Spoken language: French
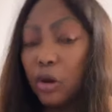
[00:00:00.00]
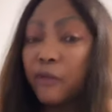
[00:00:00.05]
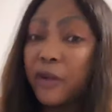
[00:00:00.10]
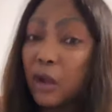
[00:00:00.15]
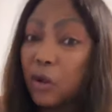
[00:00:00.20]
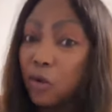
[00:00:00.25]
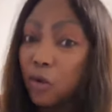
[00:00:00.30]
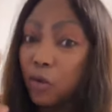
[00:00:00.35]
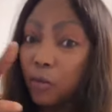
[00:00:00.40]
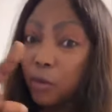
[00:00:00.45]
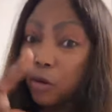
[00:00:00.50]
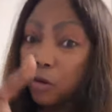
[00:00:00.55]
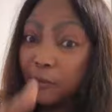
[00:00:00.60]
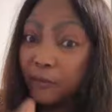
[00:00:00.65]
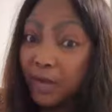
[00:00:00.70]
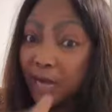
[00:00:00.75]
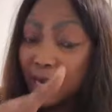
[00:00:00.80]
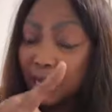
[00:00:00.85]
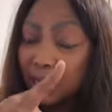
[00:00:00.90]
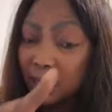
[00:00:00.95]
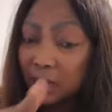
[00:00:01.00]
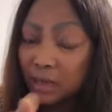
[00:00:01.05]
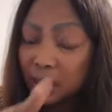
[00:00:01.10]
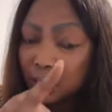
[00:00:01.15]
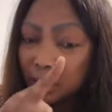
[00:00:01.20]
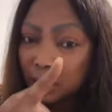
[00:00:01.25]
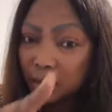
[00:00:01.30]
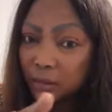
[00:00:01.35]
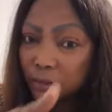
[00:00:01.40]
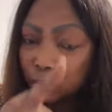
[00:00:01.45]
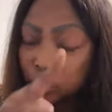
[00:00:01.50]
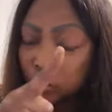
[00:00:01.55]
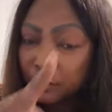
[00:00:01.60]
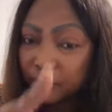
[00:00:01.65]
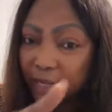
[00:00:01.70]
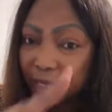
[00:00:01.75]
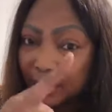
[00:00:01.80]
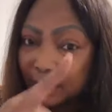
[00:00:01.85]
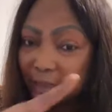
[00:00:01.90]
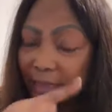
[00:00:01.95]
on va, on va
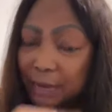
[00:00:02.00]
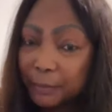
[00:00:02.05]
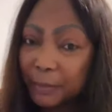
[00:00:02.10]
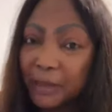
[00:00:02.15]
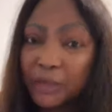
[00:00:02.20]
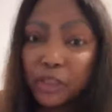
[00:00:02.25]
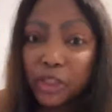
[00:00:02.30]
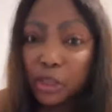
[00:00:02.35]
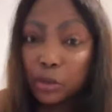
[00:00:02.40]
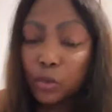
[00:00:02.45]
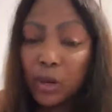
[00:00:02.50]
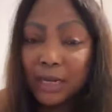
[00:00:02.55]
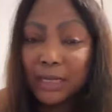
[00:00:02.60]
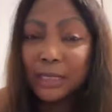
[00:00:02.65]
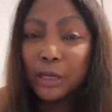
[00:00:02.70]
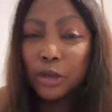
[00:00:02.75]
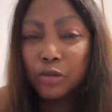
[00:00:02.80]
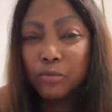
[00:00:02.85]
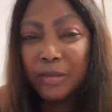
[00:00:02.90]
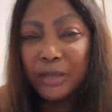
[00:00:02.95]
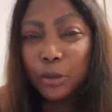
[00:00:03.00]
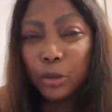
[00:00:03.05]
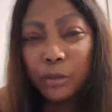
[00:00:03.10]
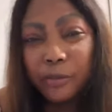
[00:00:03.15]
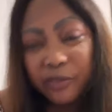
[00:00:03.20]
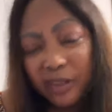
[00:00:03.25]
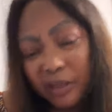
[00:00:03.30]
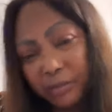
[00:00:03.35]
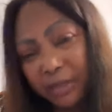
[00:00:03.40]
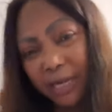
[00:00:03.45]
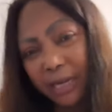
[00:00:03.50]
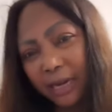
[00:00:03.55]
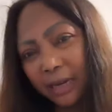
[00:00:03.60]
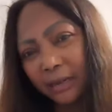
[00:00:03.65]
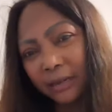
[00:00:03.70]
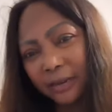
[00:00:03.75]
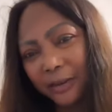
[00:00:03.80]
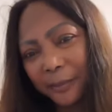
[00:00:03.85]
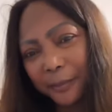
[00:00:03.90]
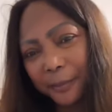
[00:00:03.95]
trouver que ce n'est pas de chez toi, c'est une maison
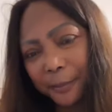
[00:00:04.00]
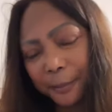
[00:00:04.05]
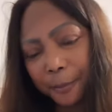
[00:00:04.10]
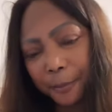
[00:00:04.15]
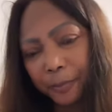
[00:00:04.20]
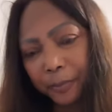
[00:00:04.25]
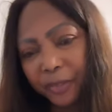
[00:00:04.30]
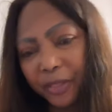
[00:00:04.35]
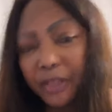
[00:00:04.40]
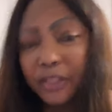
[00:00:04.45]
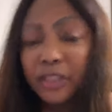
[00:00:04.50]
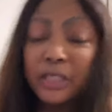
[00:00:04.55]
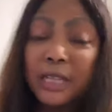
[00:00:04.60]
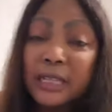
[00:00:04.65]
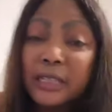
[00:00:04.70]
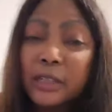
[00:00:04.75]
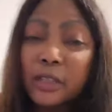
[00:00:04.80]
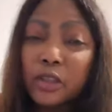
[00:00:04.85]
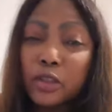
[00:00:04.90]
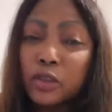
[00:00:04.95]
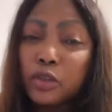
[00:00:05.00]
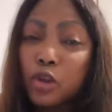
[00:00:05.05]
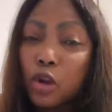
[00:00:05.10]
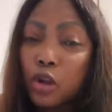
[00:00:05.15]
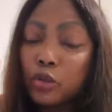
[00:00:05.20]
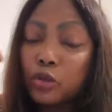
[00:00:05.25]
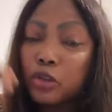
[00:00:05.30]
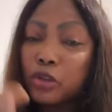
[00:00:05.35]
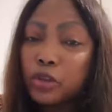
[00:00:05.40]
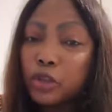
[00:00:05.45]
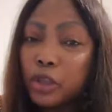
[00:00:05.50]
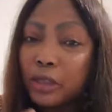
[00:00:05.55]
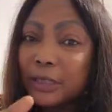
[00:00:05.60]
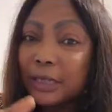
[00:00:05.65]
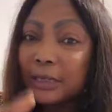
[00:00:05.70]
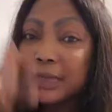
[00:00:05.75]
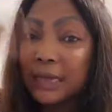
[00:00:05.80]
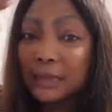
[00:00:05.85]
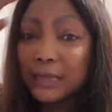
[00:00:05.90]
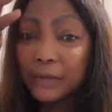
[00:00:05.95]
familiale. Je t'ai dit que je, suis dans
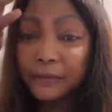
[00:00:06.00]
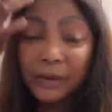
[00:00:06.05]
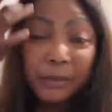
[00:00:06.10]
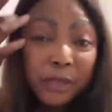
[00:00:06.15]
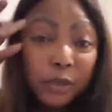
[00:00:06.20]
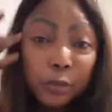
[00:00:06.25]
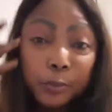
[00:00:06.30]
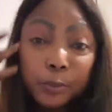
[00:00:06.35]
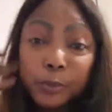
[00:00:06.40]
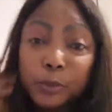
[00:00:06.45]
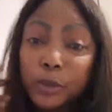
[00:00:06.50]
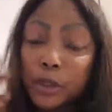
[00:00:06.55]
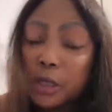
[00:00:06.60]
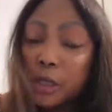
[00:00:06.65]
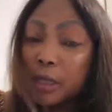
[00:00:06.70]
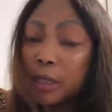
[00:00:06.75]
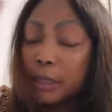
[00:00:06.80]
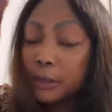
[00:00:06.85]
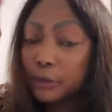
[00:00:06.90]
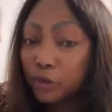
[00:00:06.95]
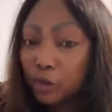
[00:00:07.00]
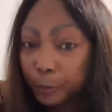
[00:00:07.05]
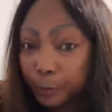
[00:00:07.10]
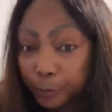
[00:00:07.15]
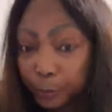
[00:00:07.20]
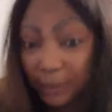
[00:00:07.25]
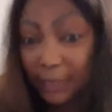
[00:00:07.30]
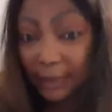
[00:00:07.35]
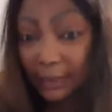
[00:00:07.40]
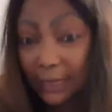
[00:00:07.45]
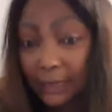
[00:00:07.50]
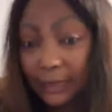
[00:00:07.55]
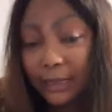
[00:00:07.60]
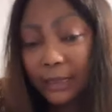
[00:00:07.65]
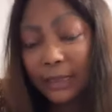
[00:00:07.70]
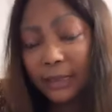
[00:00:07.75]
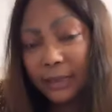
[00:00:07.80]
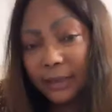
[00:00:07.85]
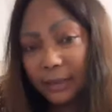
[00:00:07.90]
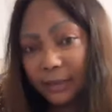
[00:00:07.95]
ta famille depuis, depuis des
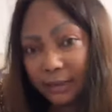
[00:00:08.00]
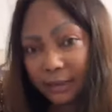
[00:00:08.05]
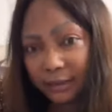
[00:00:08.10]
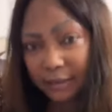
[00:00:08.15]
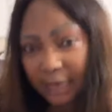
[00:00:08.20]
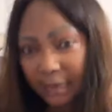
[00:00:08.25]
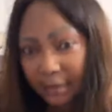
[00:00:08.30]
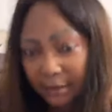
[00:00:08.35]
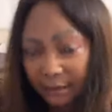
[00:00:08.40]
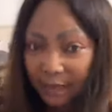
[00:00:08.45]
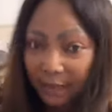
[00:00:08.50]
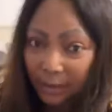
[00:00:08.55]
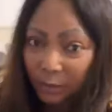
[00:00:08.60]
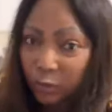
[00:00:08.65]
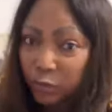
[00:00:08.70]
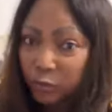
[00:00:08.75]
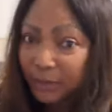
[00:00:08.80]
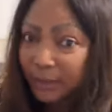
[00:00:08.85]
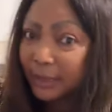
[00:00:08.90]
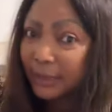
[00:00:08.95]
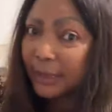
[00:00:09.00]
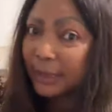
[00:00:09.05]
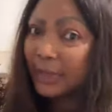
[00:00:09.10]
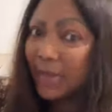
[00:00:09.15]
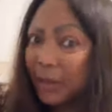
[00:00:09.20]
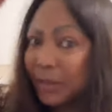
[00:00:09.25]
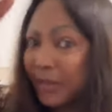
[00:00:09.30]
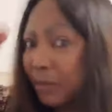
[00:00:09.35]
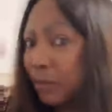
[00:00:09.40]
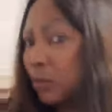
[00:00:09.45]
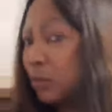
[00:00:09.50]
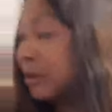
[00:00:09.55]
années. Ta, cousine est dans mes